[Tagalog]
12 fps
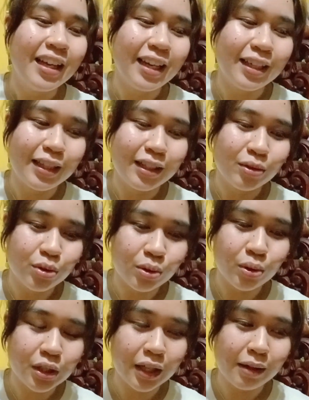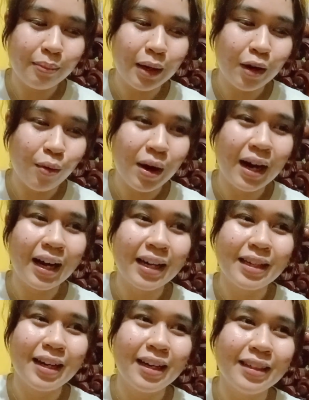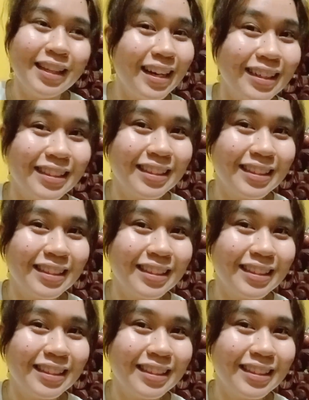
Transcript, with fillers: And then, gusto ko siyang ipagawa. Kaya, yeah,